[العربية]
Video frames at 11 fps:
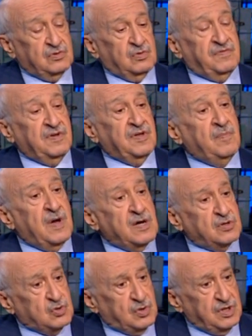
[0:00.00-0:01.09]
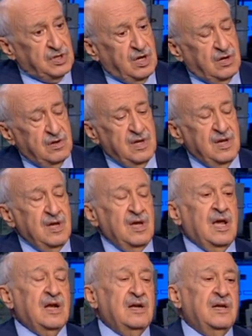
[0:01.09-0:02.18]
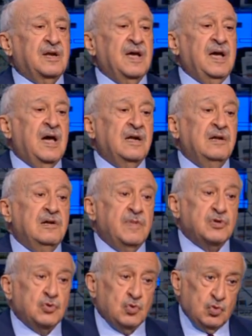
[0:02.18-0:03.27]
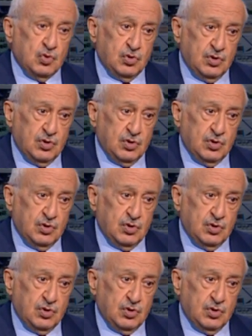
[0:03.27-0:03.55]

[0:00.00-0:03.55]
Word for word: وفي دمار سوريا اللي رايحة للمجهول